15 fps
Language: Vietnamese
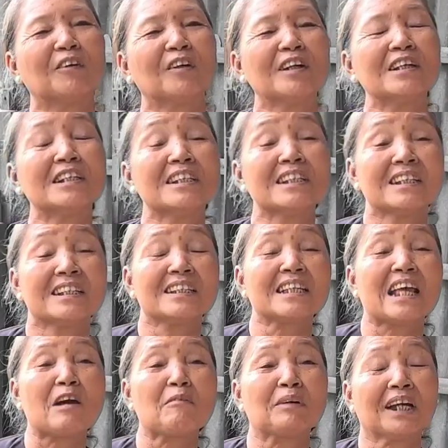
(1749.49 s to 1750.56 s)
Mình nói
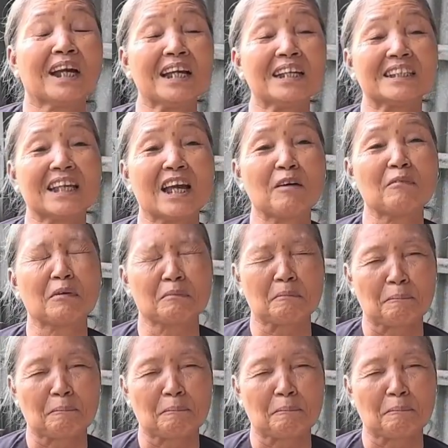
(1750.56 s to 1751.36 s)
sao mà cái sao mà